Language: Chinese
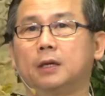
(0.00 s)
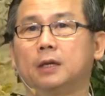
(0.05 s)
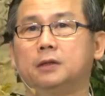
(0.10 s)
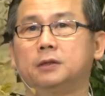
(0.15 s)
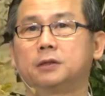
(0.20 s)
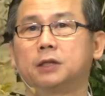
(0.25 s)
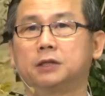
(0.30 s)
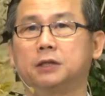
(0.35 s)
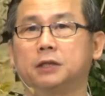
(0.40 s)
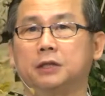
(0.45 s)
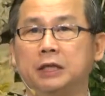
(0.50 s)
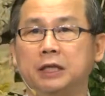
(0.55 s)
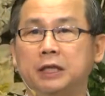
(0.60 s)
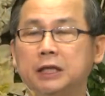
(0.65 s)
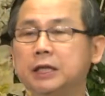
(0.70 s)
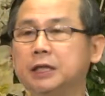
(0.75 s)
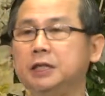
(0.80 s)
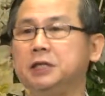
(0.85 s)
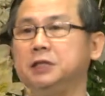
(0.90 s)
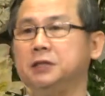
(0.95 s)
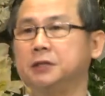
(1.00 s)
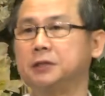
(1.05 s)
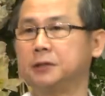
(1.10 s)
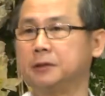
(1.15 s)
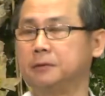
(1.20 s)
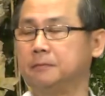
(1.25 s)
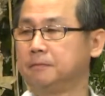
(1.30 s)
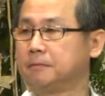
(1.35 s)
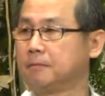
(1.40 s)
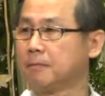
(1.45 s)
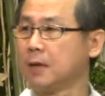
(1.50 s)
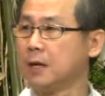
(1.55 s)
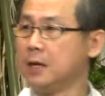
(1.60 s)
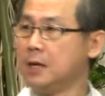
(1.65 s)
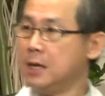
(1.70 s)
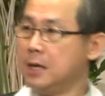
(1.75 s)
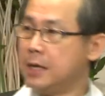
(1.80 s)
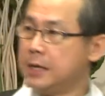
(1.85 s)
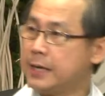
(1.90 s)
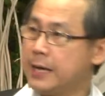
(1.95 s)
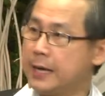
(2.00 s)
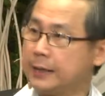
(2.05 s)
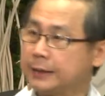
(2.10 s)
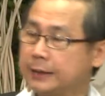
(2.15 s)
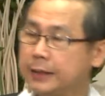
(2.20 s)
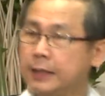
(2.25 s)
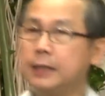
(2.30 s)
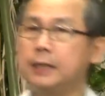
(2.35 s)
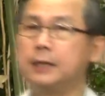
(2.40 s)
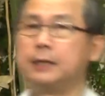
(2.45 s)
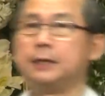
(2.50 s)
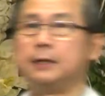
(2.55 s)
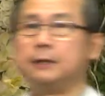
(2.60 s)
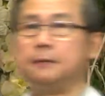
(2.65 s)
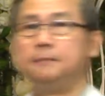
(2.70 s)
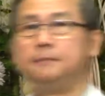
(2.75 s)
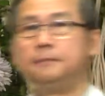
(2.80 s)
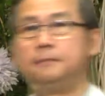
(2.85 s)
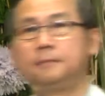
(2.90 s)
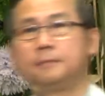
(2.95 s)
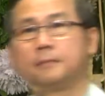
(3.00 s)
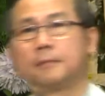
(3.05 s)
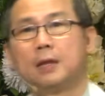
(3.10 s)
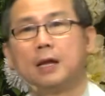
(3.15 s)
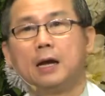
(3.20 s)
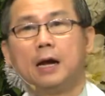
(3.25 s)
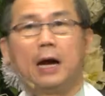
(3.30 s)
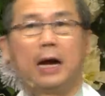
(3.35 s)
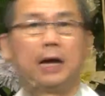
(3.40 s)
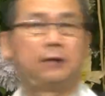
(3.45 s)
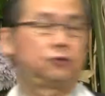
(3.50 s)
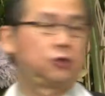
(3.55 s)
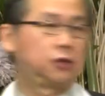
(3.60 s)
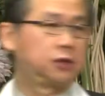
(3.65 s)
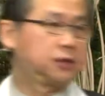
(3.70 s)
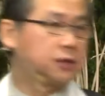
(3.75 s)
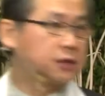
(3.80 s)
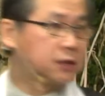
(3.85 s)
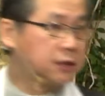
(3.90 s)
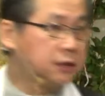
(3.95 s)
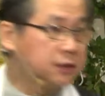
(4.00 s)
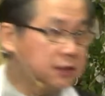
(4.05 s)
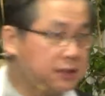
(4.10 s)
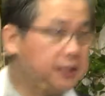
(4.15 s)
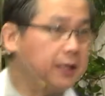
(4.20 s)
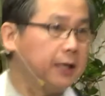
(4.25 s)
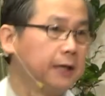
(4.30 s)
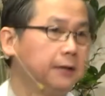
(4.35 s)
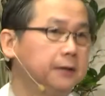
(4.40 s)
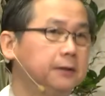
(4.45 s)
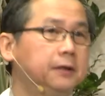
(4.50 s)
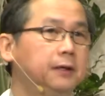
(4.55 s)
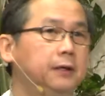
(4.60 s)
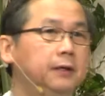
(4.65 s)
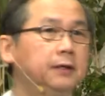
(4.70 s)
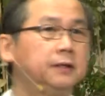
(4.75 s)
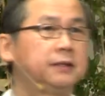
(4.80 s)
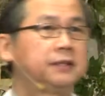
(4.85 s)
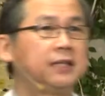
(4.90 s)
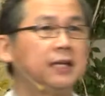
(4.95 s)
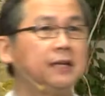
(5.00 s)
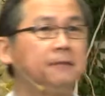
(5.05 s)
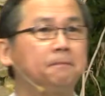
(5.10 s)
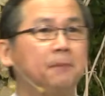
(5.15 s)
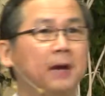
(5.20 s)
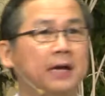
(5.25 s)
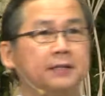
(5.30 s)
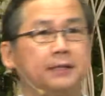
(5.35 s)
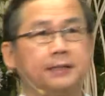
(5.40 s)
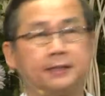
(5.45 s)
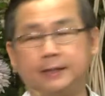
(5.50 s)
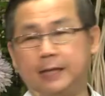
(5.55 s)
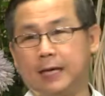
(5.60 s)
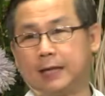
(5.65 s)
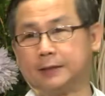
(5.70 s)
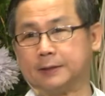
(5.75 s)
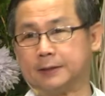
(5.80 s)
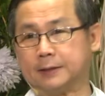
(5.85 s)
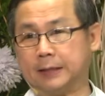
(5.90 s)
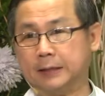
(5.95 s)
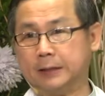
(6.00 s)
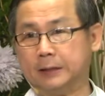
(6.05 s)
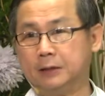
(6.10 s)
这是第一个意思。那第二，按照实际，敬拜是向神，